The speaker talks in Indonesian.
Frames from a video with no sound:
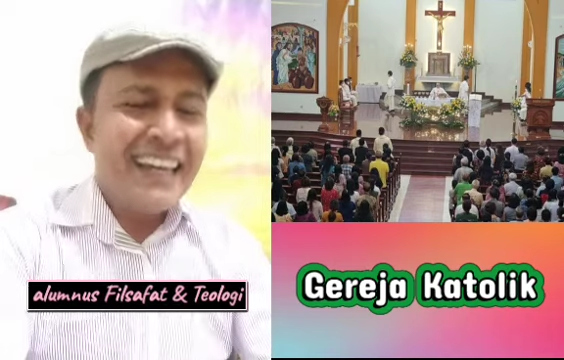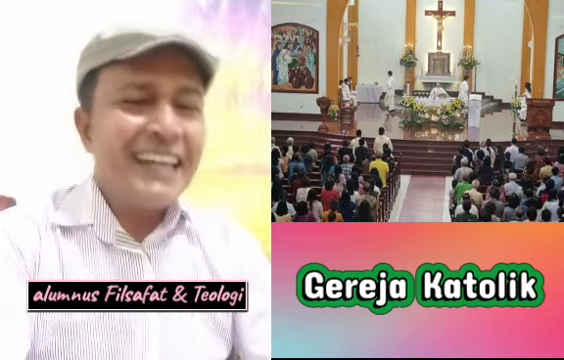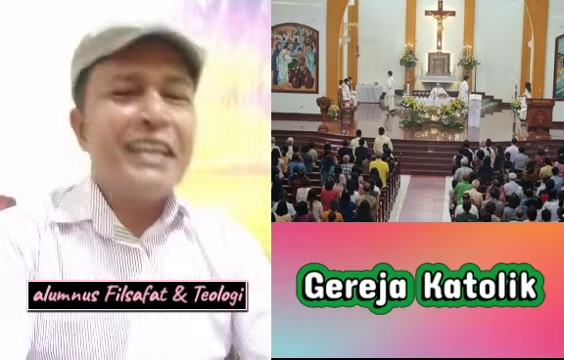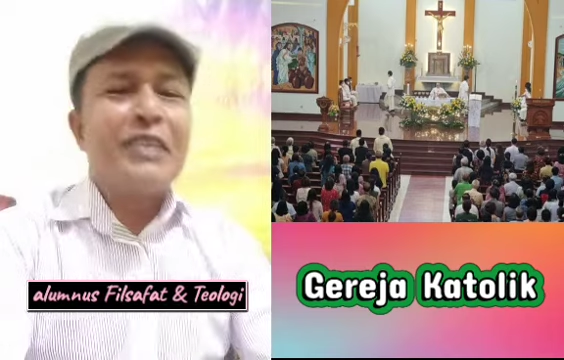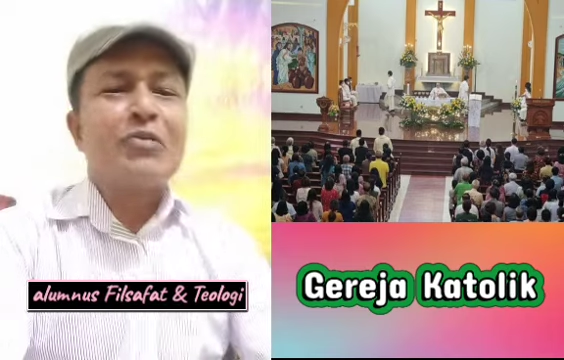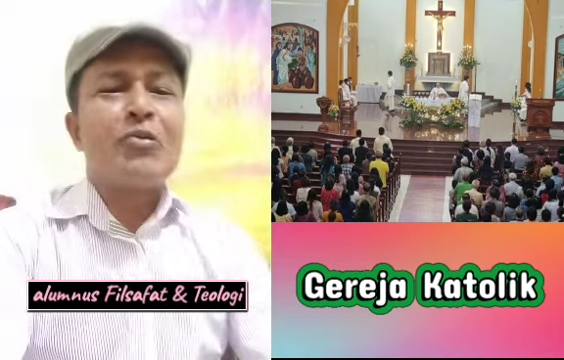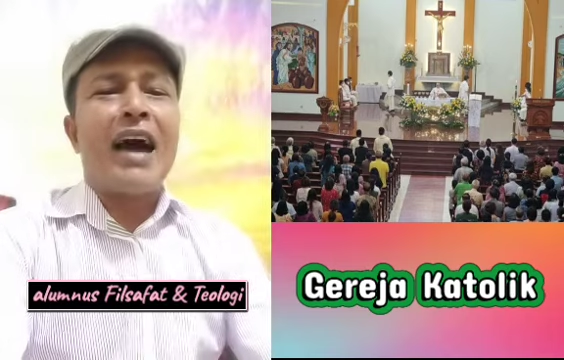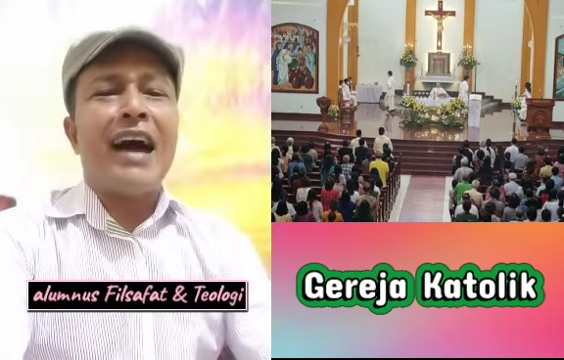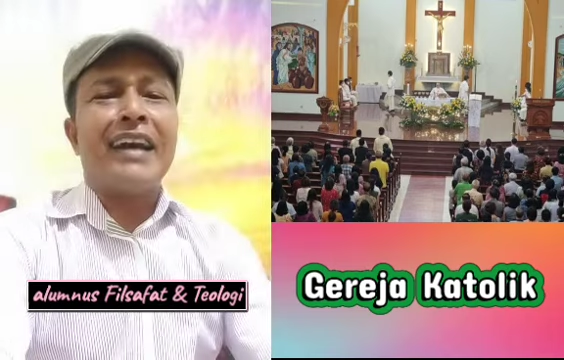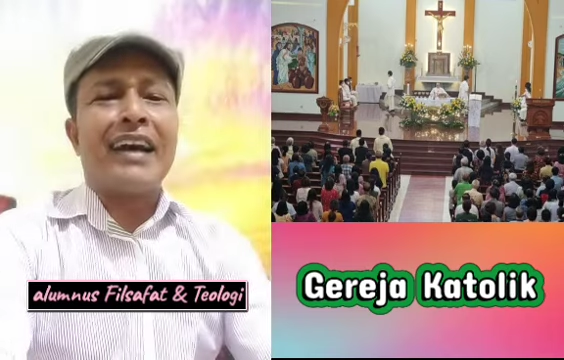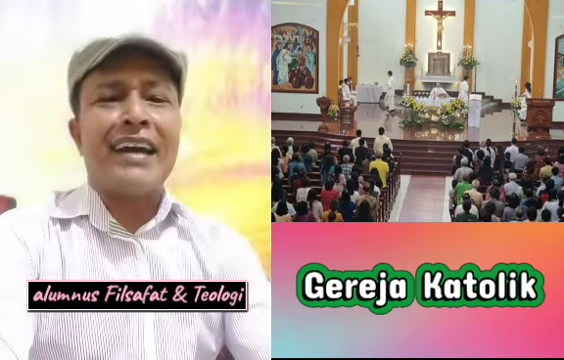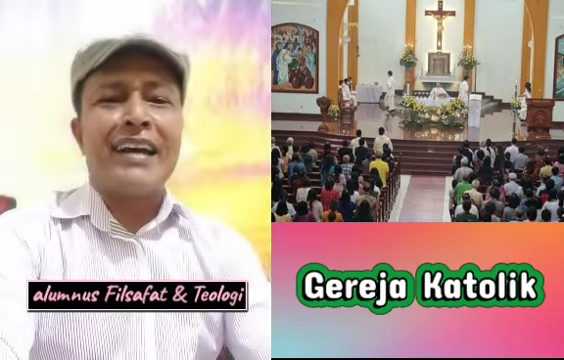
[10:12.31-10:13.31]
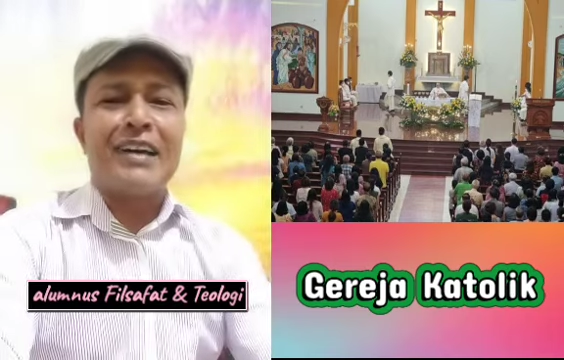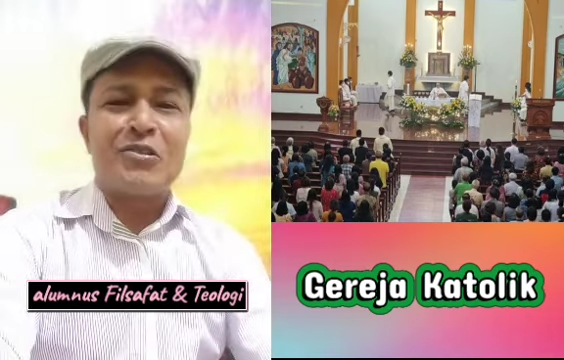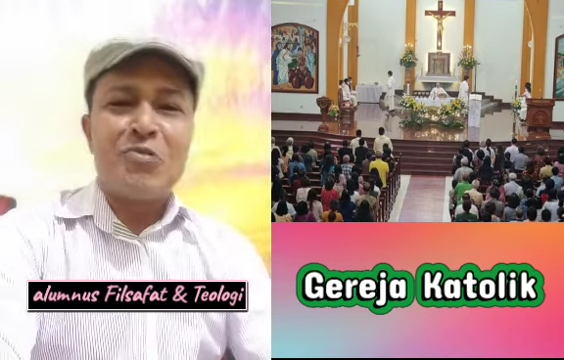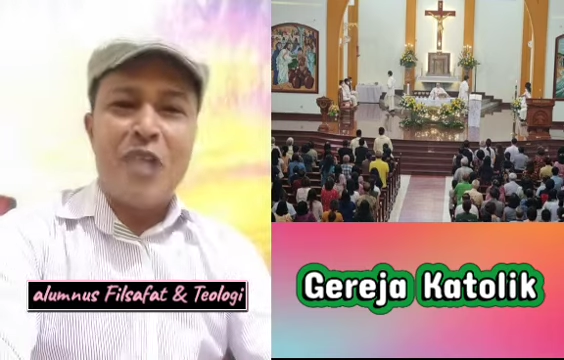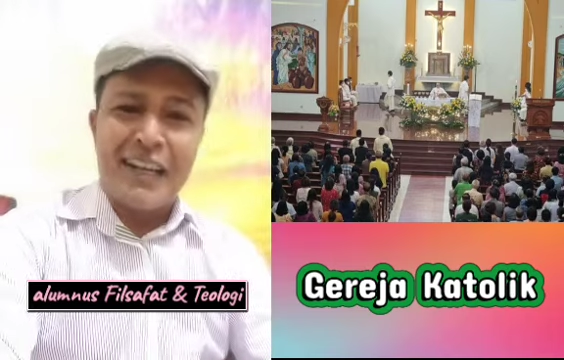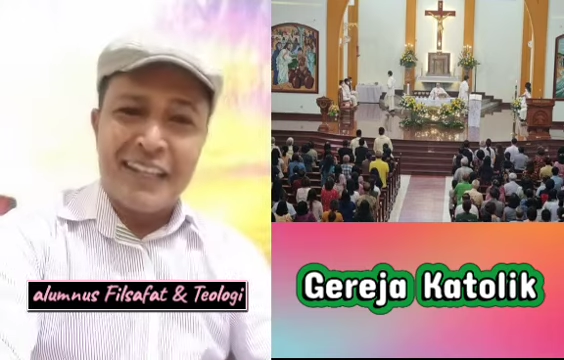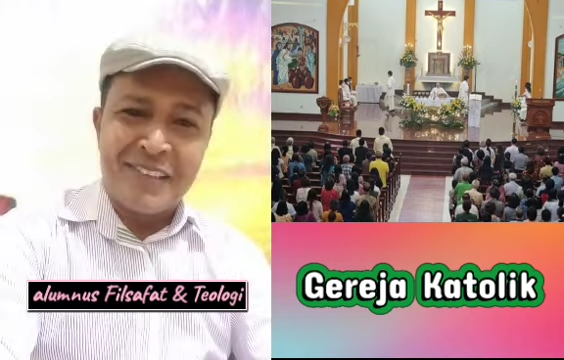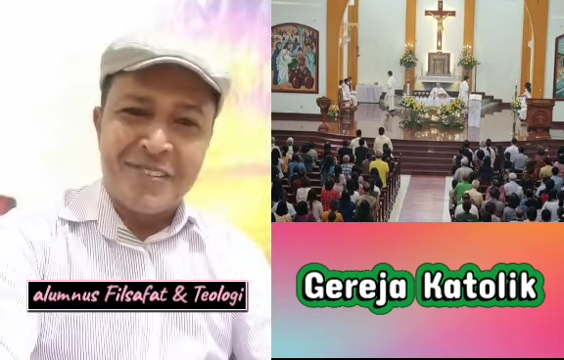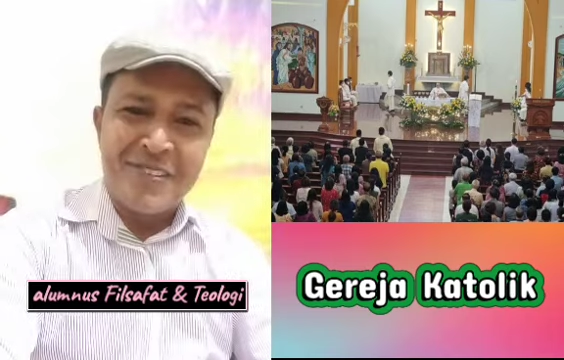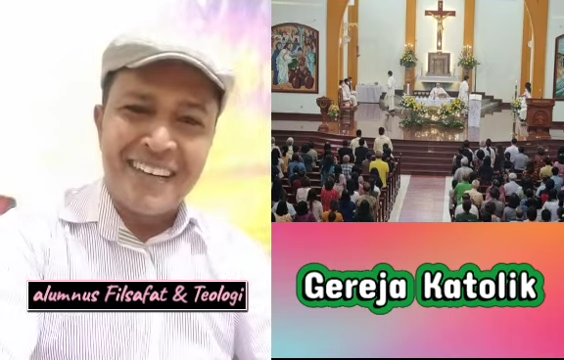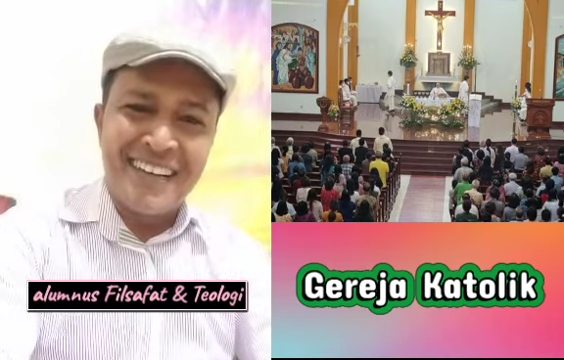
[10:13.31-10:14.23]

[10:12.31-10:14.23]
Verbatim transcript: Itulah anak-anak Tuhan itu.